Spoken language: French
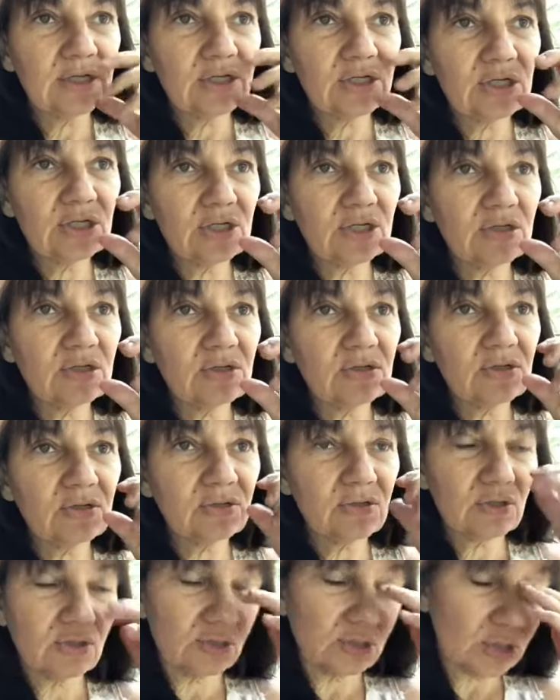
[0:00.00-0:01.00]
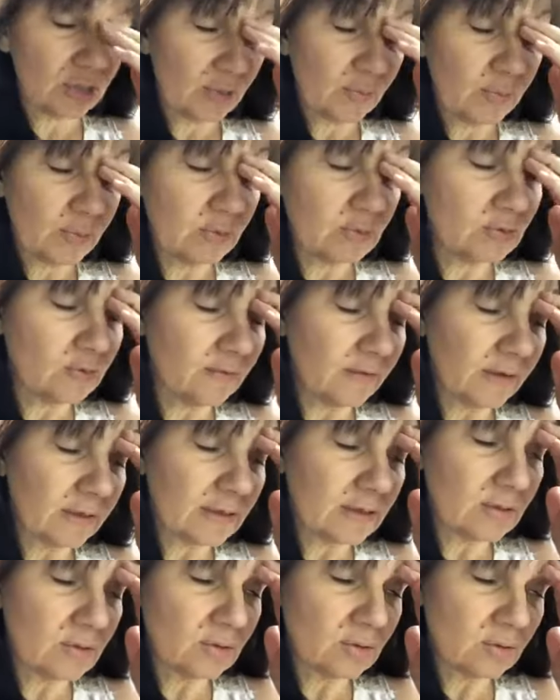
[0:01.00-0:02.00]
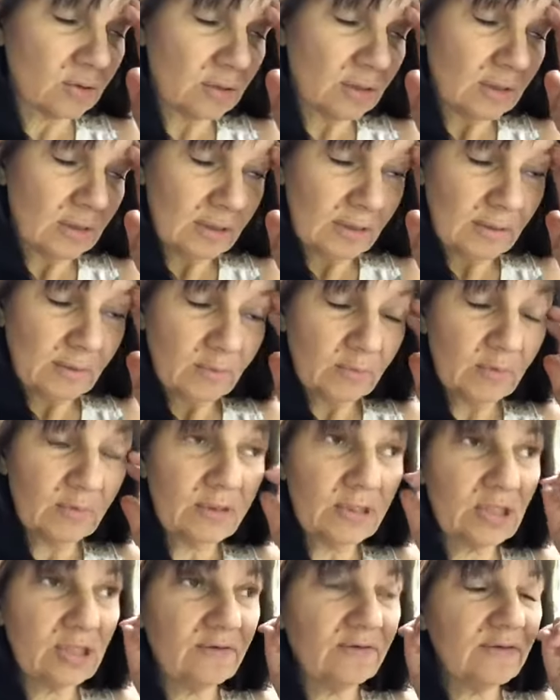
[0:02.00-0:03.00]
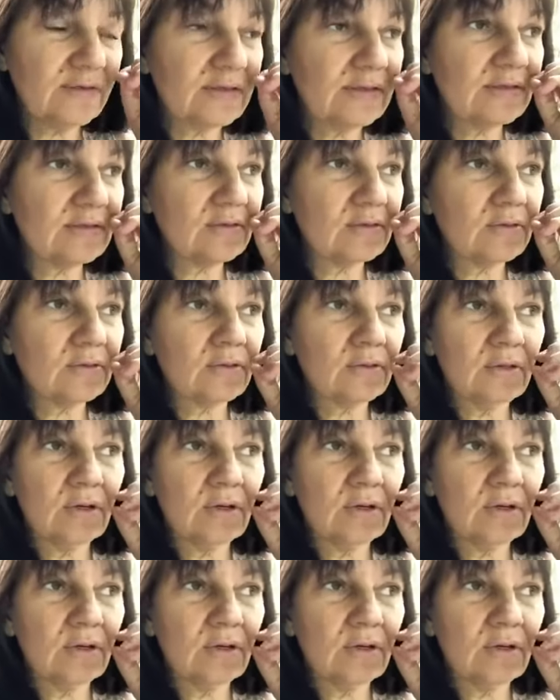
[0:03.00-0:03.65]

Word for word: ça, ah, j'aurais pas dû faire ça. Pourquoi j'ai fait ça?